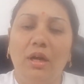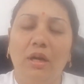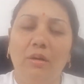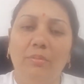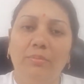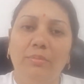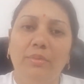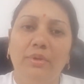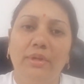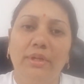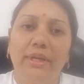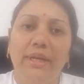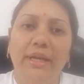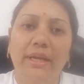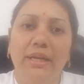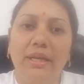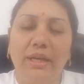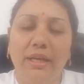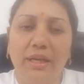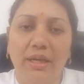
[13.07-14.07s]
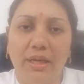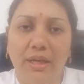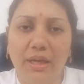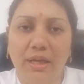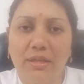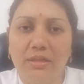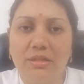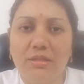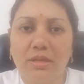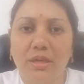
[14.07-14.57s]
हम ले रहे
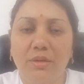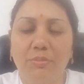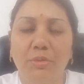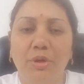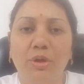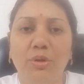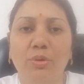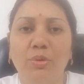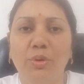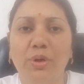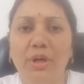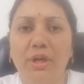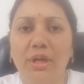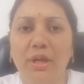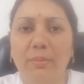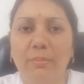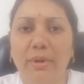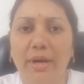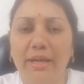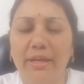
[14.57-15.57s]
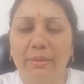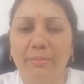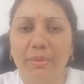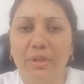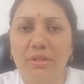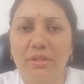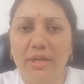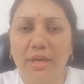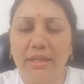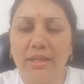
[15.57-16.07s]
हैं जन्म योग के बारे
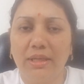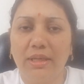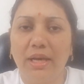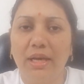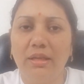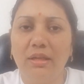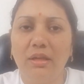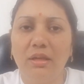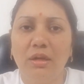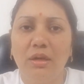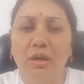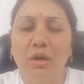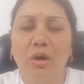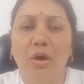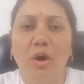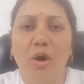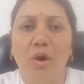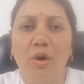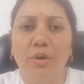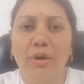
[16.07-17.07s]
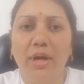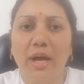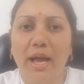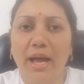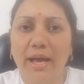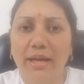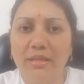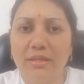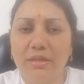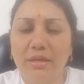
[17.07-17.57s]
में जानकारी और
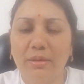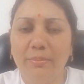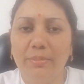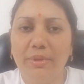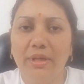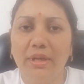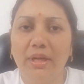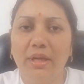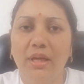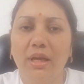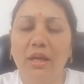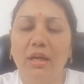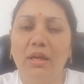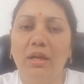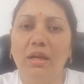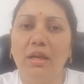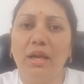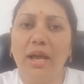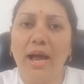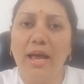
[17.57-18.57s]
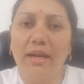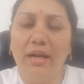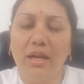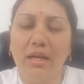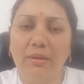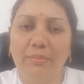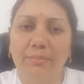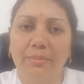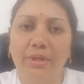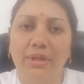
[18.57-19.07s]
आज हम लेंगे
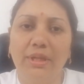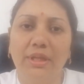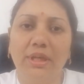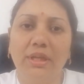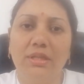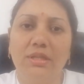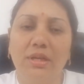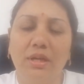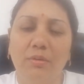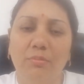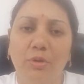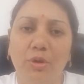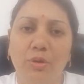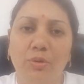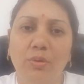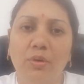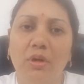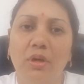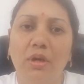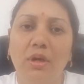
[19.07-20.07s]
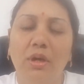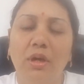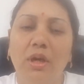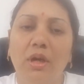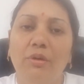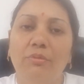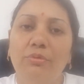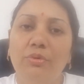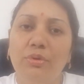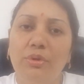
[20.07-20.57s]
11 नंबर के जन्म योग
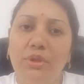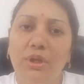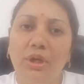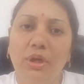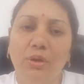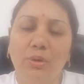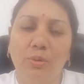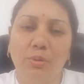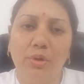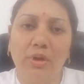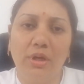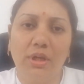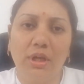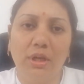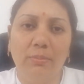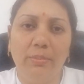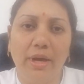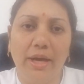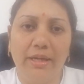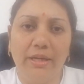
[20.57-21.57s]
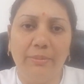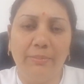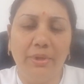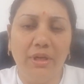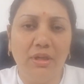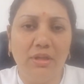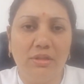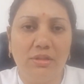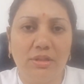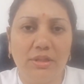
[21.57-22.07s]
वृद्धि योग के बारे
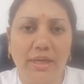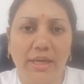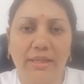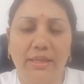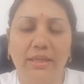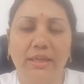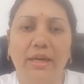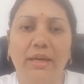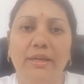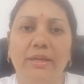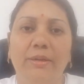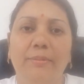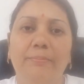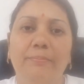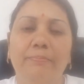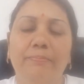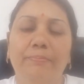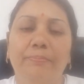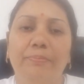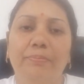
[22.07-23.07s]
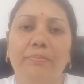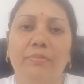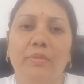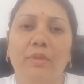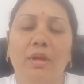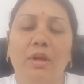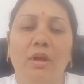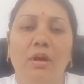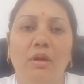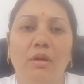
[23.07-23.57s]
में जानकारी
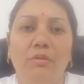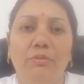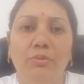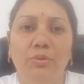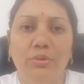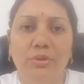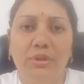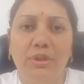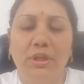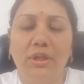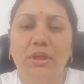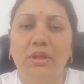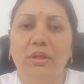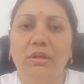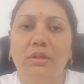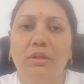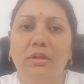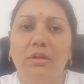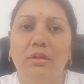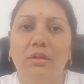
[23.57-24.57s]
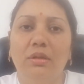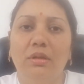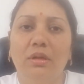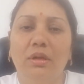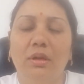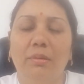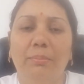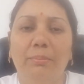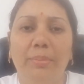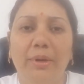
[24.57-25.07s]
वृद्धि
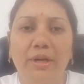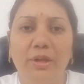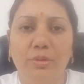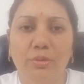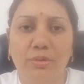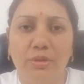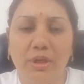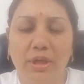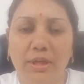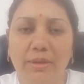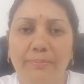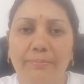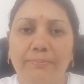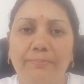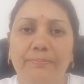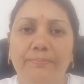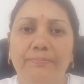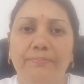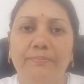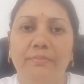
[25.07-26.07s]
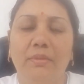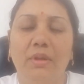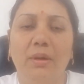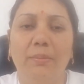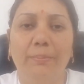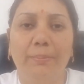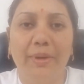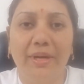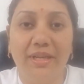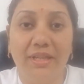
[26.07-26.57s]
बढ़ोतरी
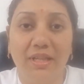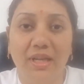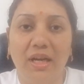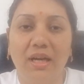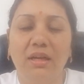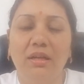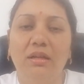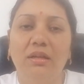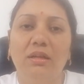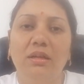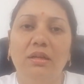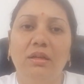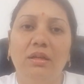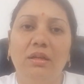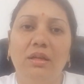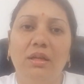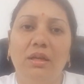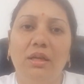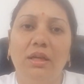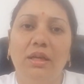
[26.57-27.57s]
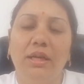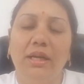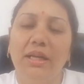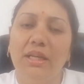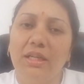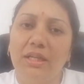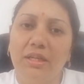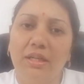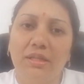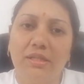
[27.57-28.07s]
बढ़ना
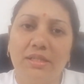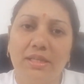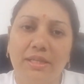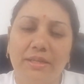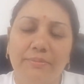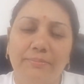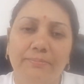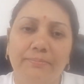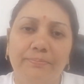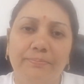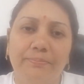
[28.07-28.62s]
इंक्रीजिंग